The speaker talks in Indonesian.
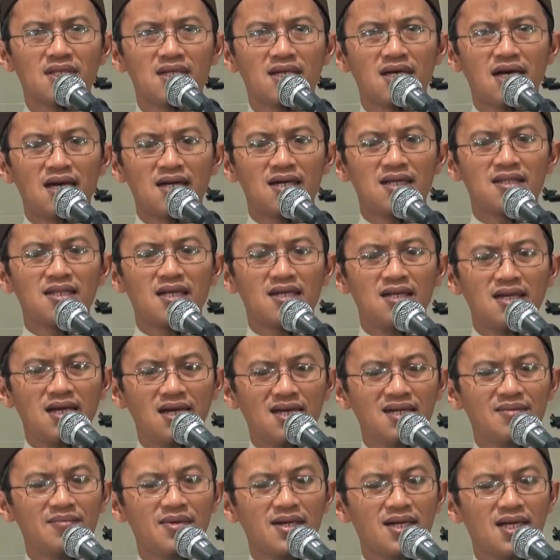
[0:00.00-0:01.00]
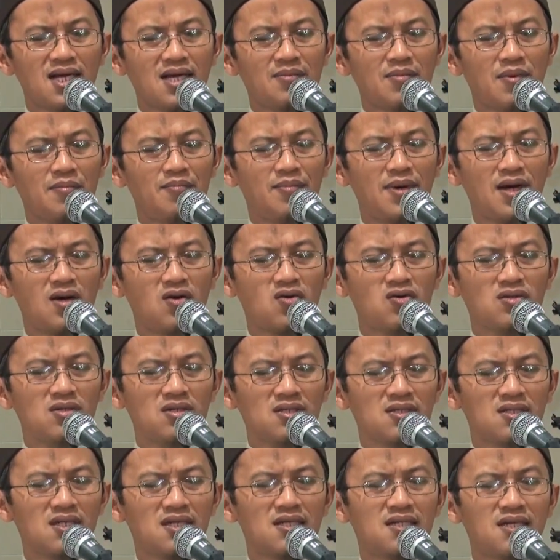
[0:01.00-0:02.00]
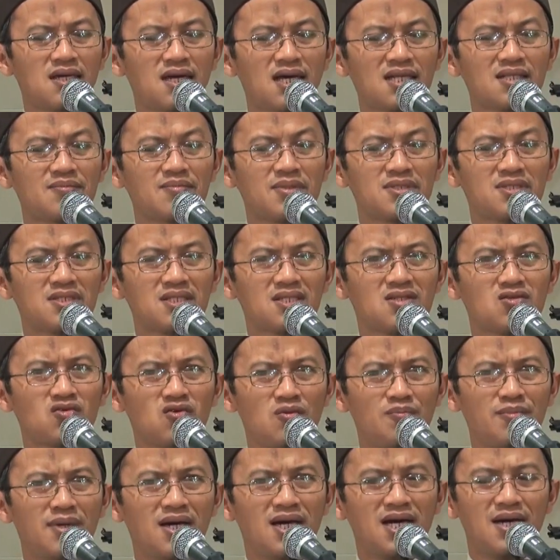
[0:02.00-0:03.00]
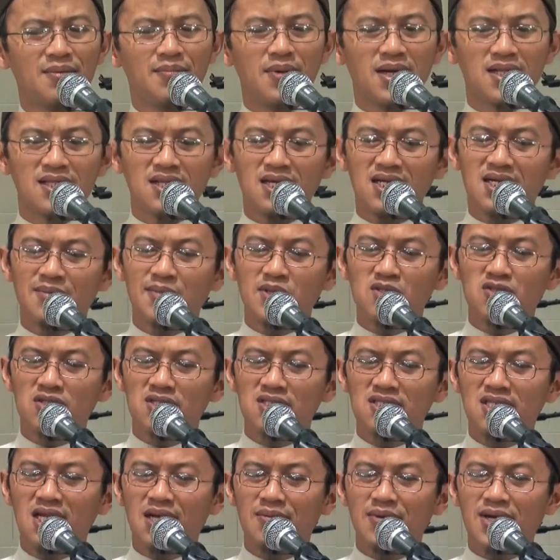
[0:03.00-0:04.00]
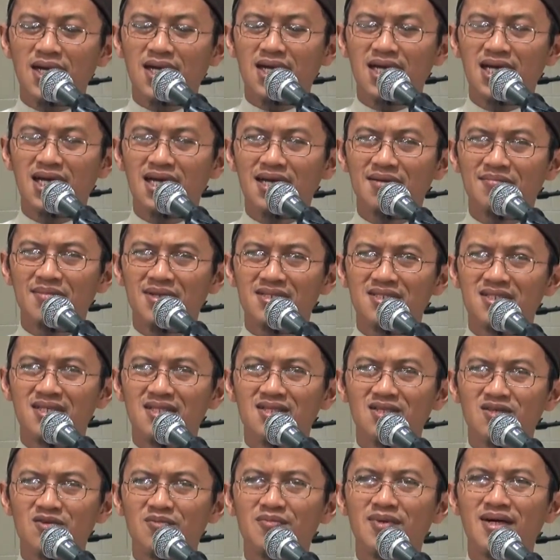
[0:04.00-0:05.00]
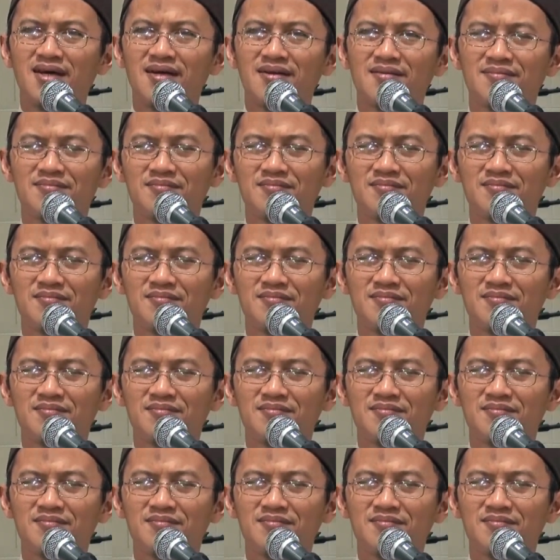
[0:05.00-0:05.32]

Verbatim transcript: Karena tadi kan mereka membangun di dekat Masjid Kuba. Berarti yang dimaksud di sini apa? Masjid Kuba.